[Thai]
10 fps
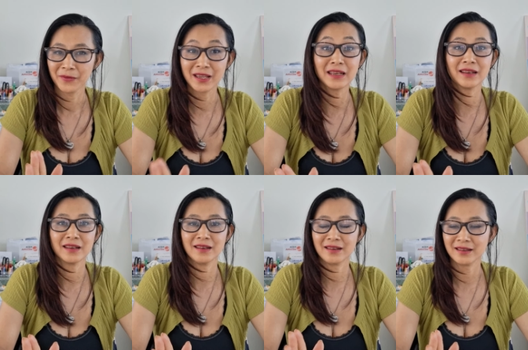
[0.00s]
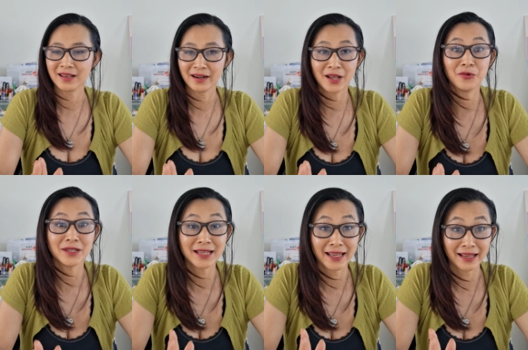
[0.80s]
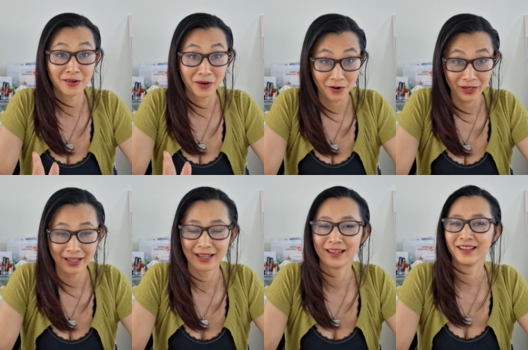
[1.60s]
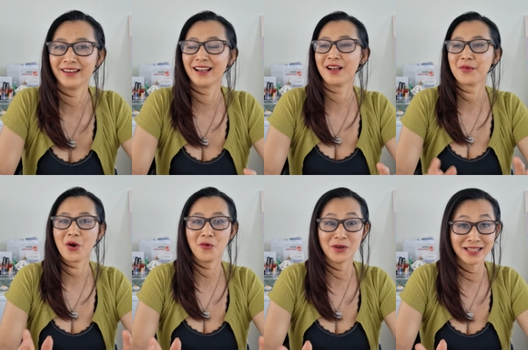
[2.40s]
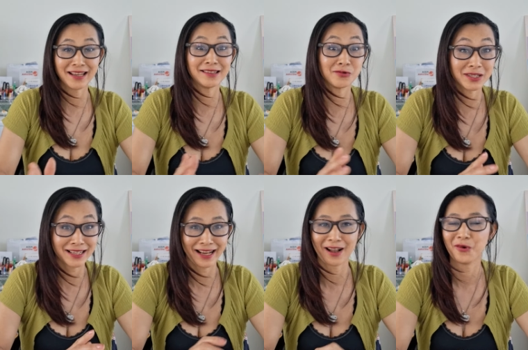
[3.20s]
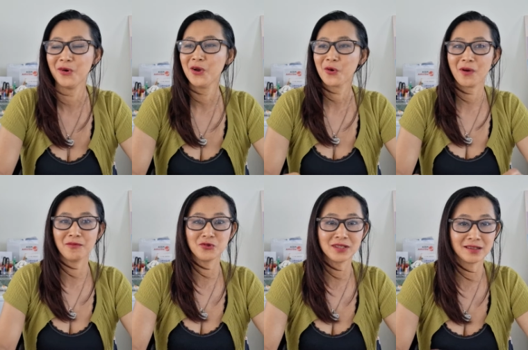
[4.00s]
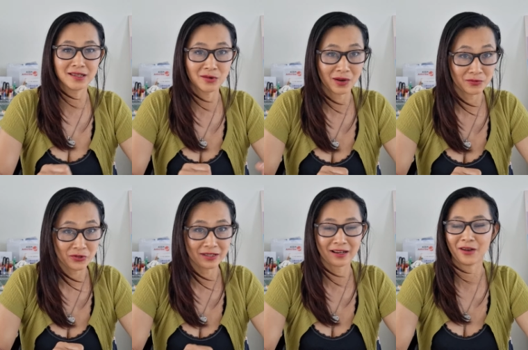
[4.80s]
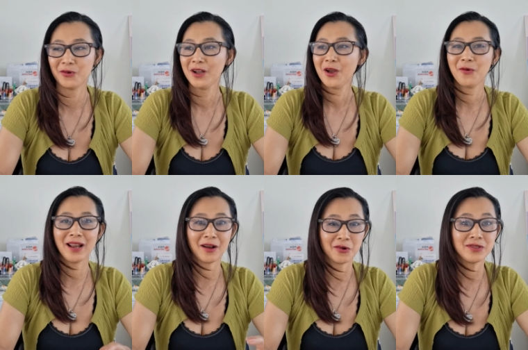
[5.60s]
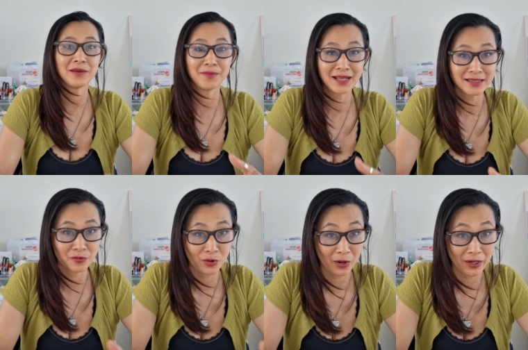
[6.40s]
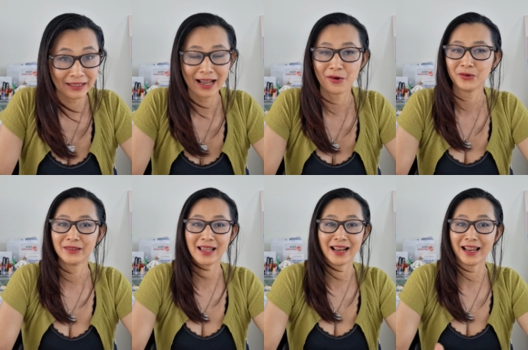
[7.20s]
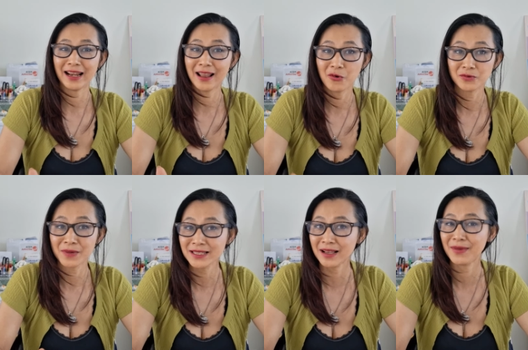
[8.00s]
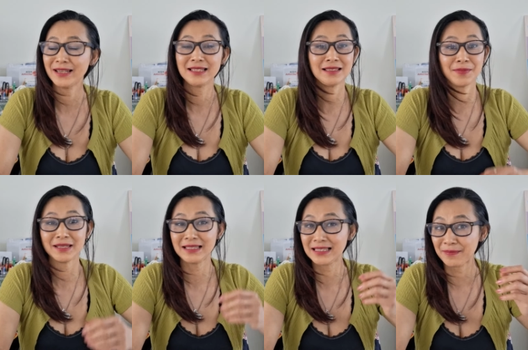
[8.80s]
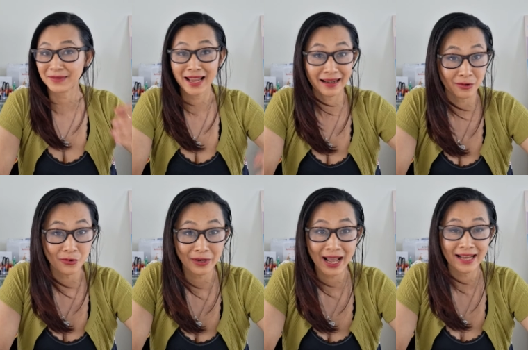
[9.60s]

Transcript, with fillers: คิดทางด้านหัวใจของเขาเองนะคะเพราะหัวใจคือหัวใจเขาความรู้สึกคือความรู้สึกเขา เวลาเขาเจ็บแม่เจ็บกว่าร้อยเท่า แต่เราไม่สามารถที่จะไปเจ็บแทนลูกได้